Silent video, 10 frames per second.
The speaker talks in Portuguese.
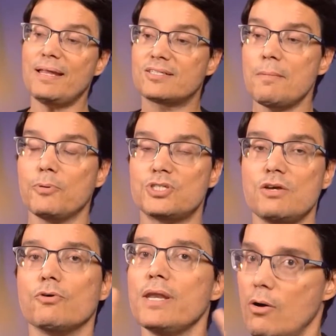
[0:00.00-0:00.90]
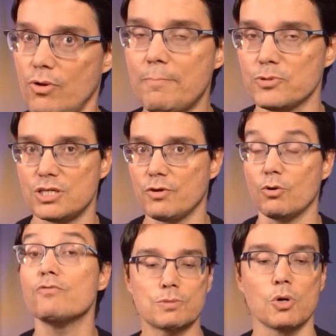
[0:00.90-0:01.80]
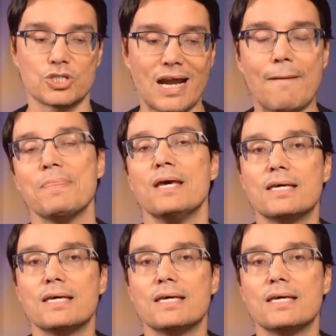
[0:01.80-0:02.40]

Beto, isso é impossível. Não, não é impossível não. E vou te mostrar